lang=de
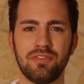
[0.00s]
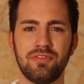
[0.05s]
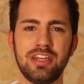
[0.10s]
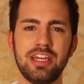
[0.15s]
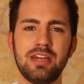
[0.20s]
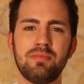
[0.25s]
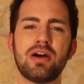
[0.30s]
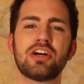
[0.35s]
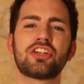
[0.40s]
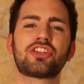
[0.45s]
Wie
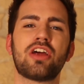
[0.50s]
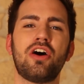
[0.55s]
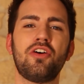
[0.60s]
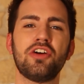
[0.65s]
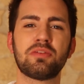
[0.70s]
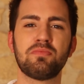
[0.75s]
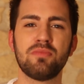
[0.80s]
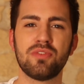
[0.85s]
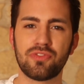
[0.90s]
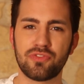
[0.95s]
immer schaue
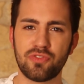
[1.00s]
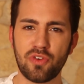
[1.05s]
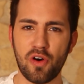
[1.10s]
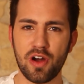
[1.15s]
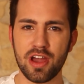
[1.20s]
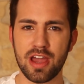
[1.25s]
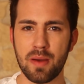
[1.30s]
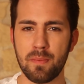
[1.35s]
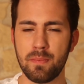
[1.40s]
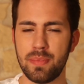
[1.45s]
ich mir
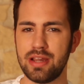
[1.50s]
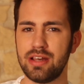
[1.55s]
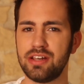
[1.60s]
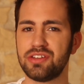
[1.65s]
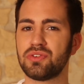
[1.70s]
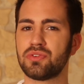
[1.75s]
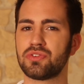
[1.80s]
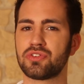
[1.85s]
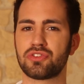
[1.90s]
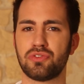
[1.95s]
vorher Bild und